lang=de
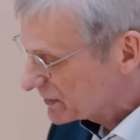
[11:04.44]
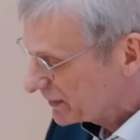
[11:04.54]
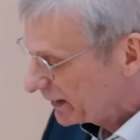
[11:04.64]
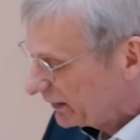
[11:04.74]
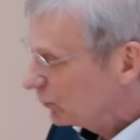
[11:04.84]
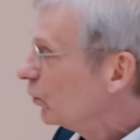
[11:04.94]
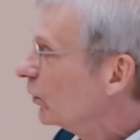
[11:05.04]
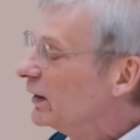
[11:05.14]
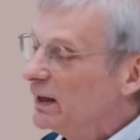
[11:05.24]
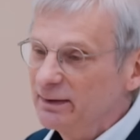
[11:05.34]

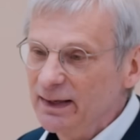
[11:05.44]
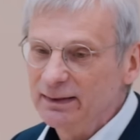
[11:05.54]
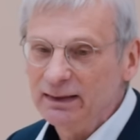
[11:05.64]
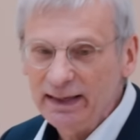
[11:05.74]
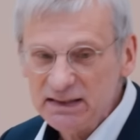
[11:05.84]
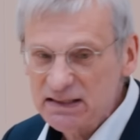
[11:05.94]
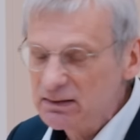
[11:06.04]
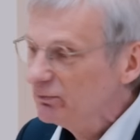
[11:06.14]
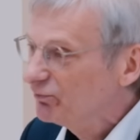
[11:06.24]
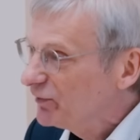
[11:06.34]
CDU, die in den
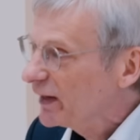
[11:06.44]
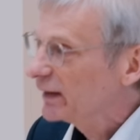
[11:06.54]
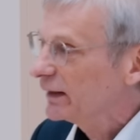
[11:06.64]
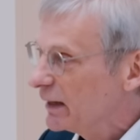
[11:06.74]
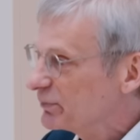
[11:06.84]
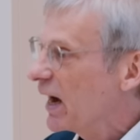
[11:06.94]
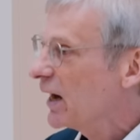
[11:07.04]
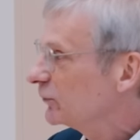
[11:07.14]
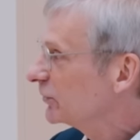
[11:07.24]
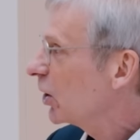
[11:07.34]
letzten viereinhalb
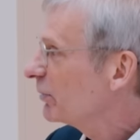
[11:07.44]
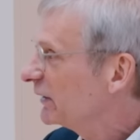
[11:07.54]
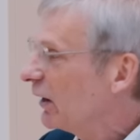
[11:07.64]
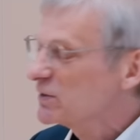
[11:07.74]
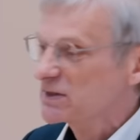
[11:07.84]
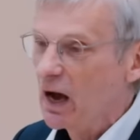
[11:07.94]
Jahren und darüber hinaus